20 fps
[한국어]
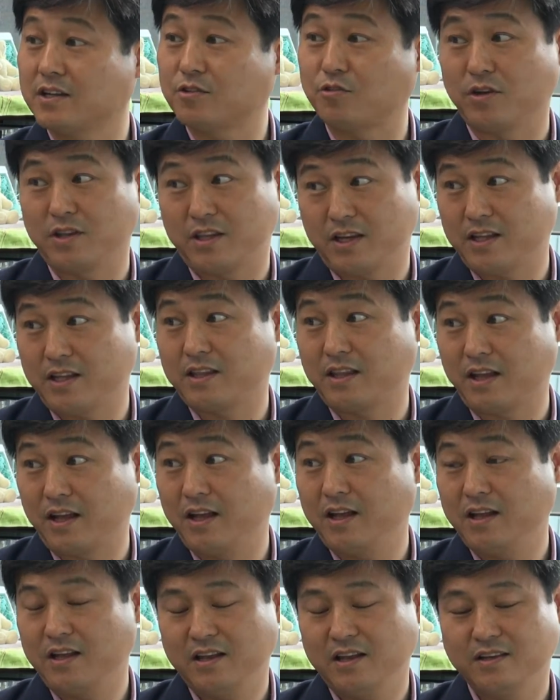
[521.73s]
돼야 되겠다.
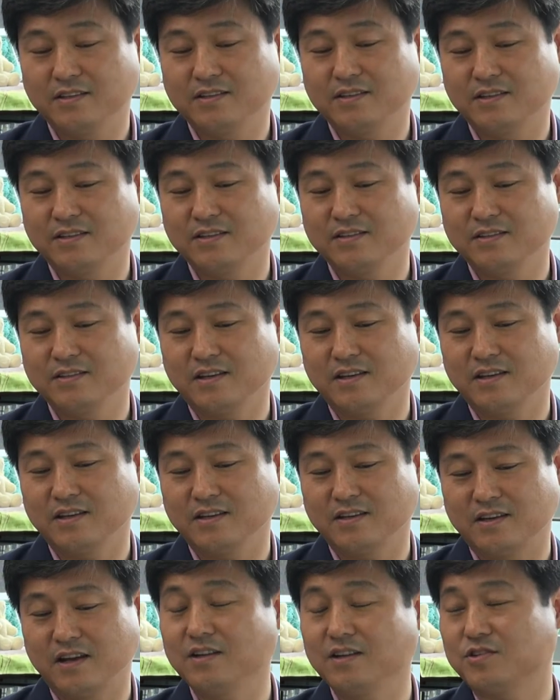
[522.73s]
이제 이런
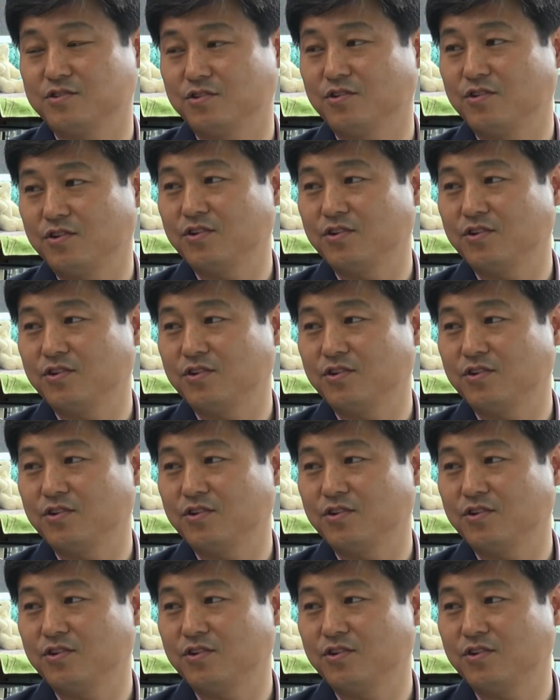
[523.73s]
생각을 한 거죠.